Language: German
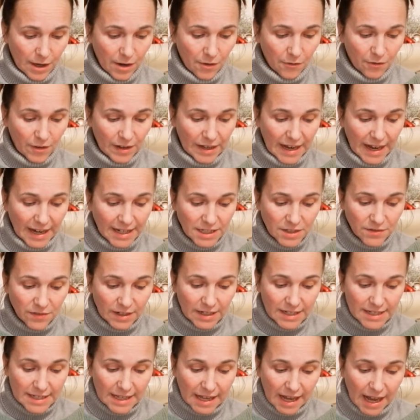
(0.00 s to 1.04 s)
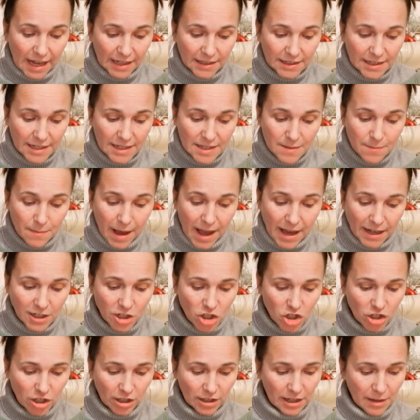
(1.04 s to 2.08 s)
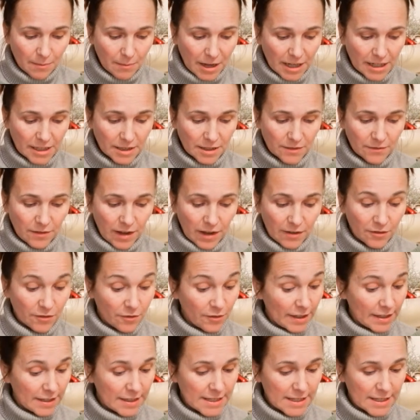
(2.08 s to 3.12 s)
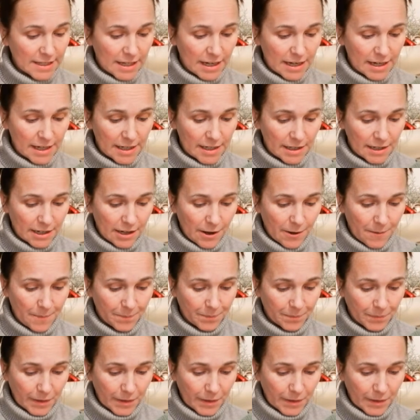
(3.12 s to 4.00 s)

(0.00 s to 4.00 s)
Vielleicht war das gerade das Magische an dem alten Adventskalender.